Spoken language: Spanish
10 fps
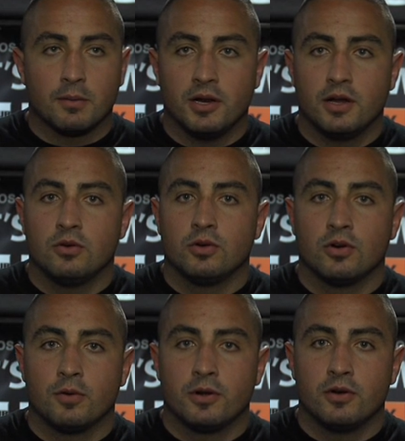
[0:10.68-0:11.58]
de esta pelea lo
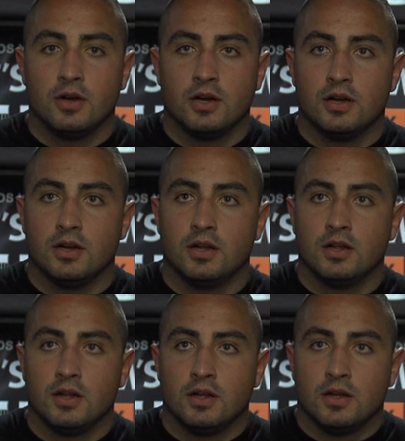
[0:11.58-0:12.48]
único que espero es la,
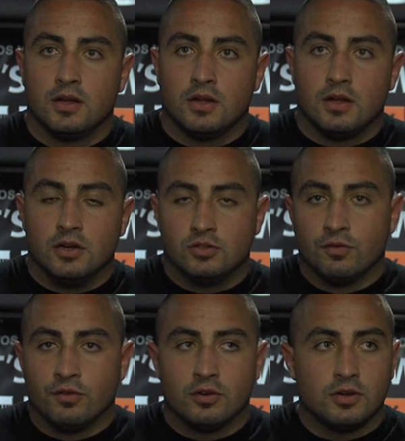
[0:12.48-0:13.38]
el
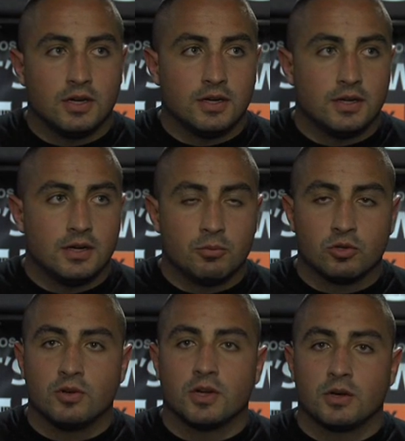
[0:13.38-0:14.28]
triunfo, ¿no? La, la,
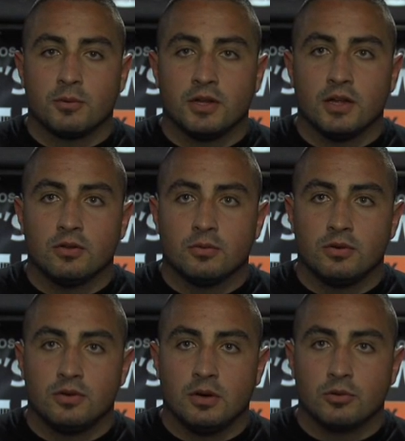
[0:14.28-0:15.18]
oportunidad que me han dado,
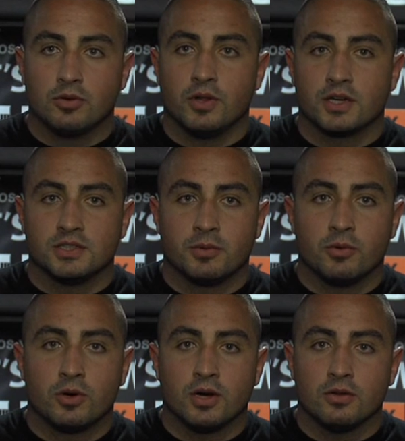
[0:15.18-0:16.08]
la oportunidad que siempre
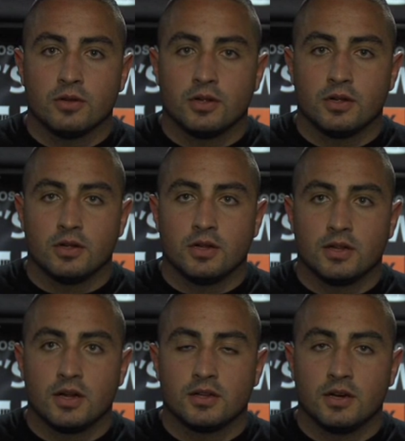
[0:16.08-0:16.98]
he buscado de, de
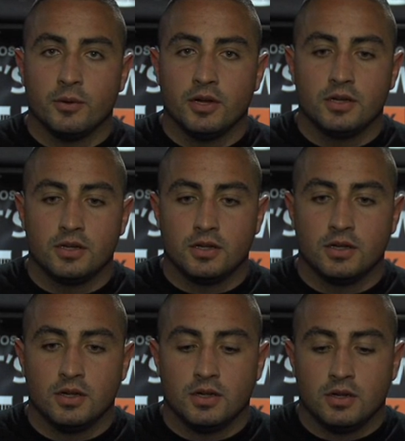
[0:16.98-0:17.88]
estar a este nivel y
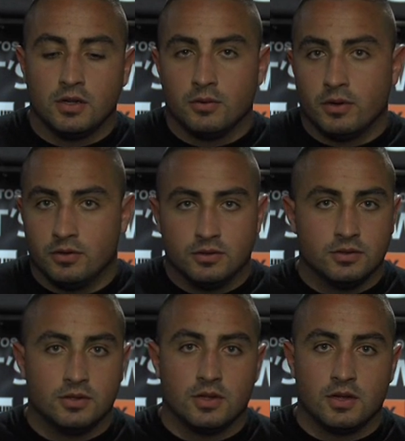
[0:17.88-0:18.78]
bueno,
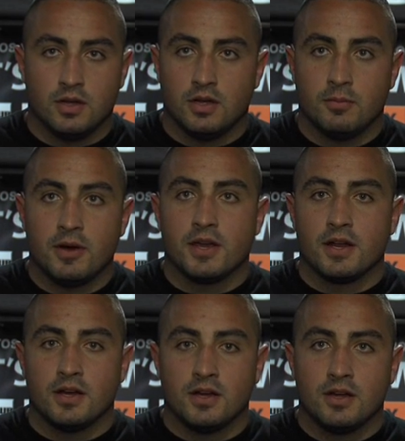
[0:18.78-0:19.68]
eh,
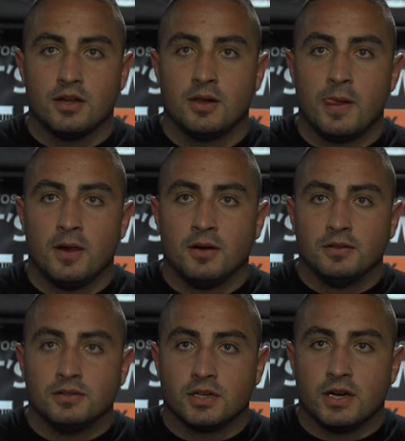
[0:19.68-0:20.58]
mañana
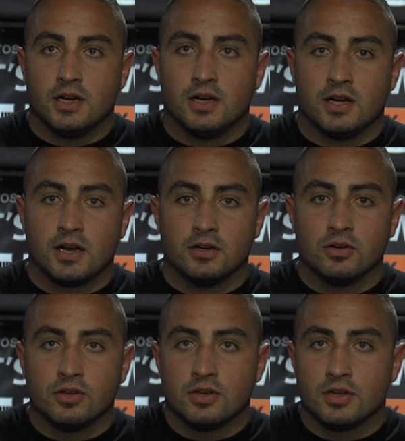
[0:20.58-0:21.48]
será la gran
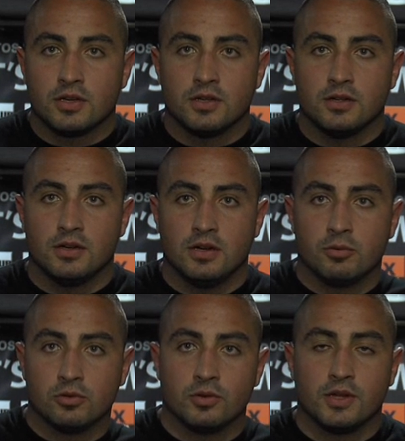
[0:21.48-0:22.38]
noche, la
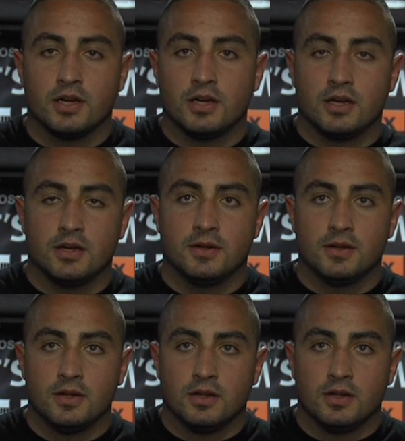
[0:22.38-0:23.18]
oportunidad